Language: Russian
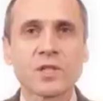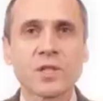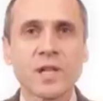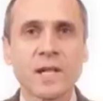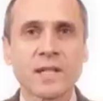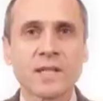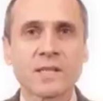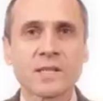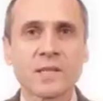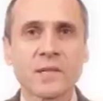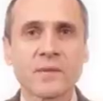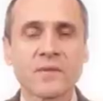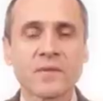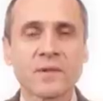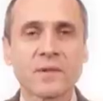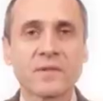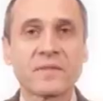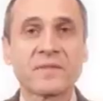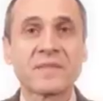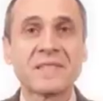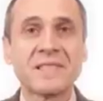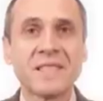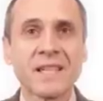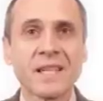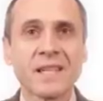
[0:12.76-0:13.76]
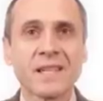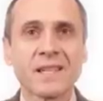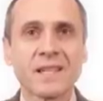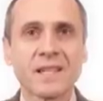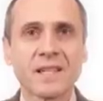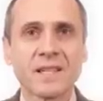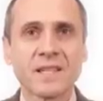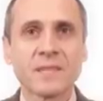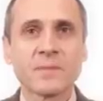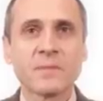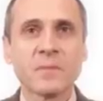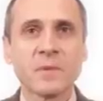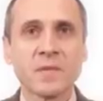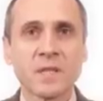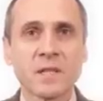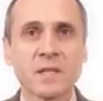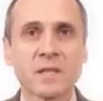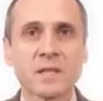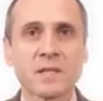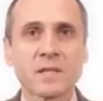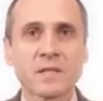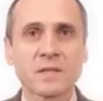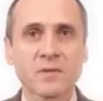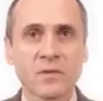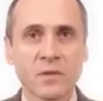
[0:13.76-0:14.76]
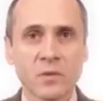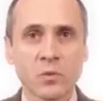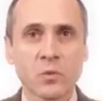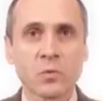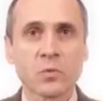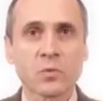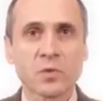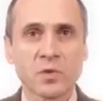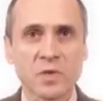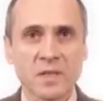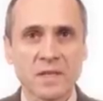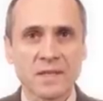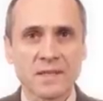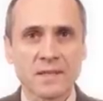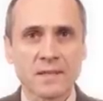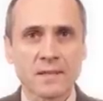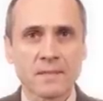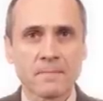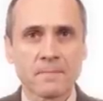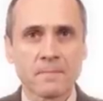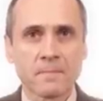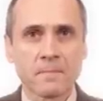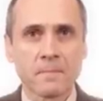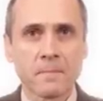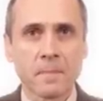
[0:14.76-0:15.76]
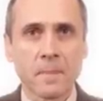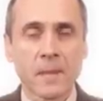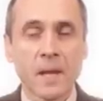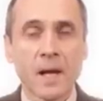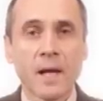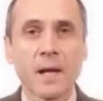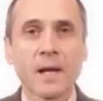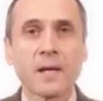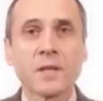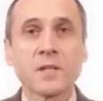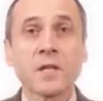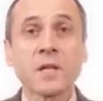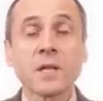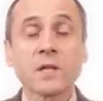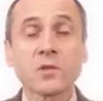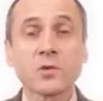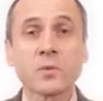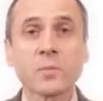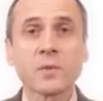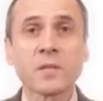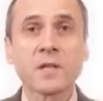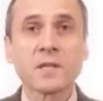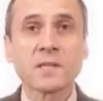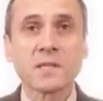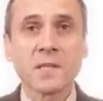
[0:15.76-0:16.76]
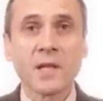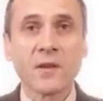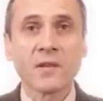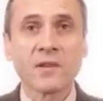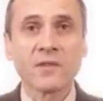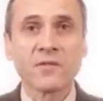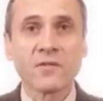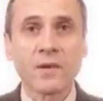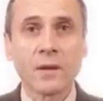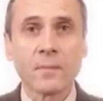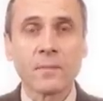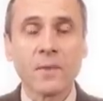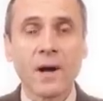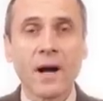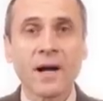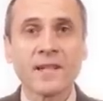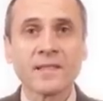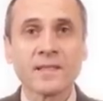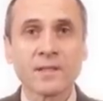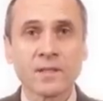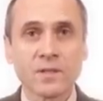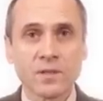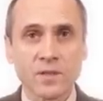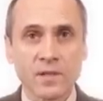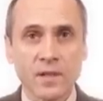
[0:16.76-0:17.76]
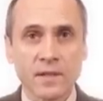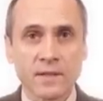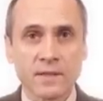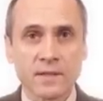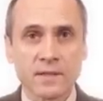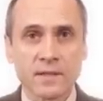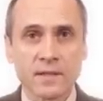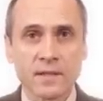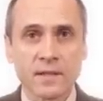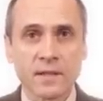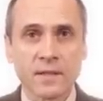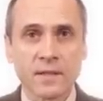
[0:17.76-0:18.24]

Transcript: шансов в день изменить свою жизнь. Я хочу предоставить вам один шанс.